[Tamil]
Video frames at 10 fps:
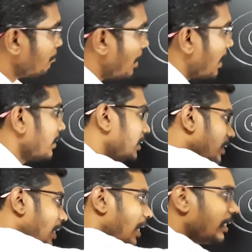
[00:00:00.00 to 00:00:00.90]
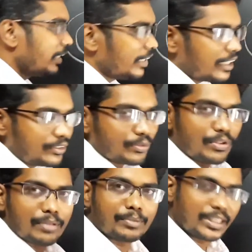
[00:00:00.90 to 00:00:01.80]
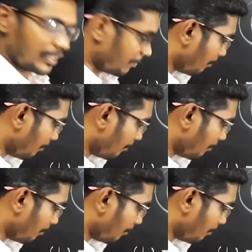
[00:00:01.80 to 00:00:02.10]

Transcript: மேக்னெட்டு அங்கேயும் இங்கேயும் சுற்றுற மாதிரி